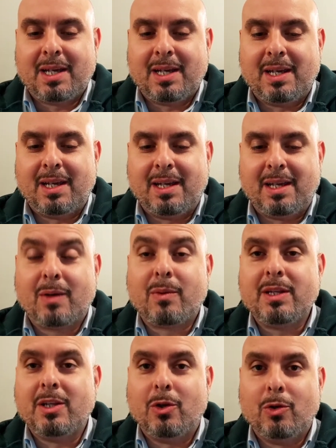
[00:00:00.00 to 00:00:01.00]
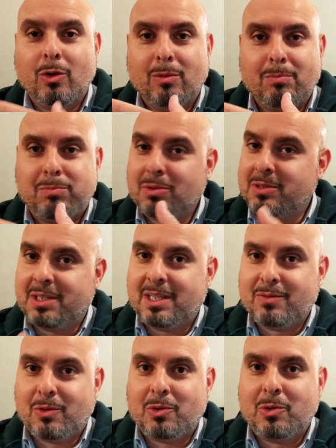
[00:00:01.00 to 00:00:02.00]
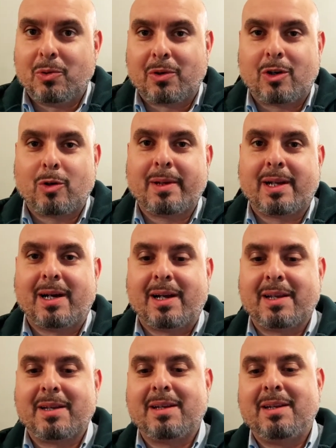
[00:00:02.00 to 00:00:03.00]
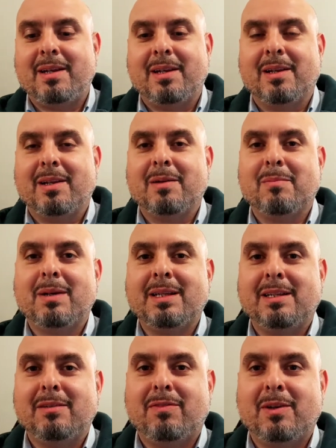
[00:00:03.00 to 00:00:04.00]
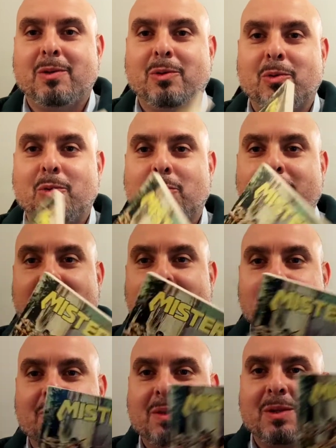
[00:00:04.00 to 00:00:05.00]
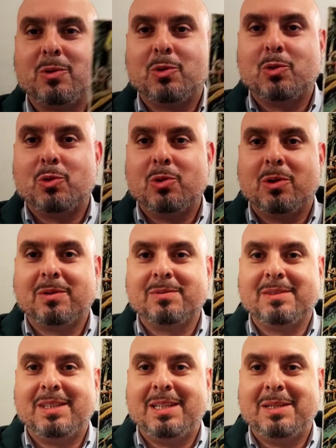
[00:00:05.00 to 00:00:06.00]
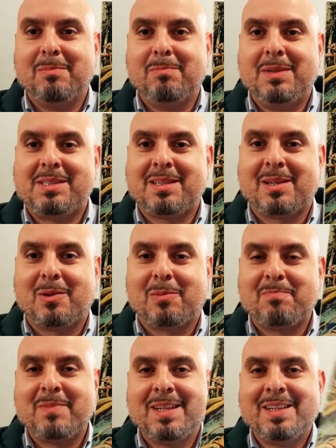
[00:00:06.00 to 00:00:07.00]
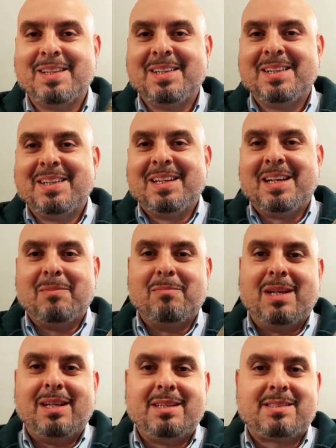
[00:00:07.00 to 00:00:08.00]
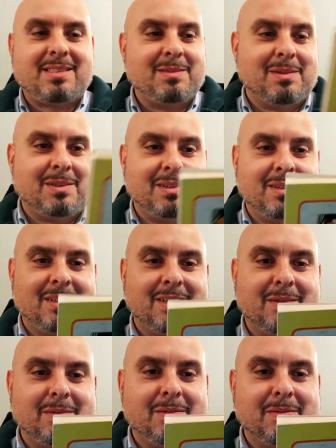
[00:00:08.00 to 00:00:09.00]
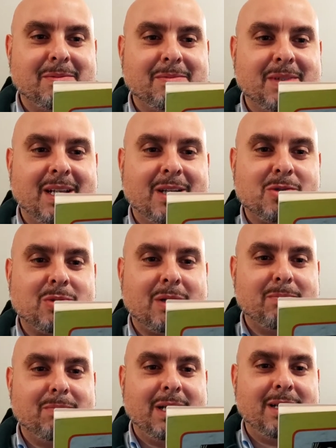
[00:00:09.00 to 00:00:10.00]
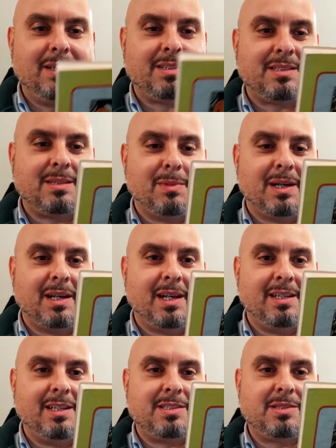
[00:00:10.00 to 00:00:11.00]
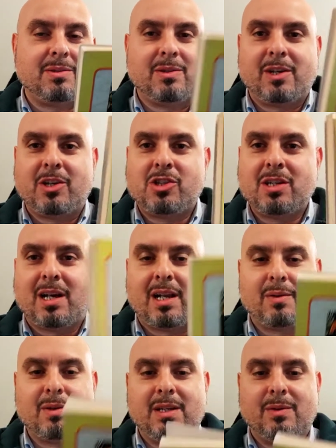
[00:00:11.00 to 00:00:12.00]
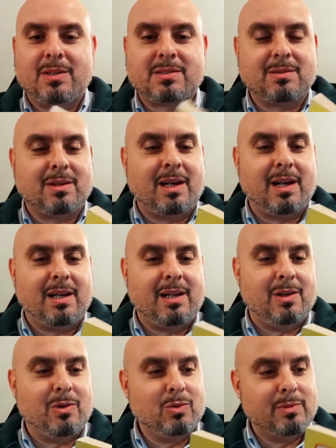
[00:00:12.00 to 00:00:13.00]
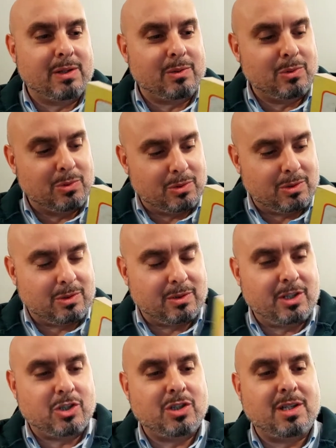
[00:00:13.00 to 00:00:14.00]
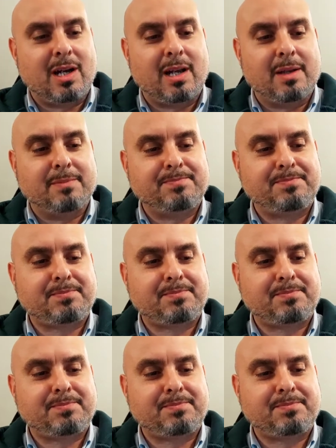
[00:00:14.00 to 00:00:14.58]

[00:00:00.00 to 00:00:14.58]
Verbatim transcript: e, e quindi non potevo non recuperare il magnifico numero 1 di Mr. No bellissimo nella sua bellissima edizione originale quindi questo è il numero 1 originale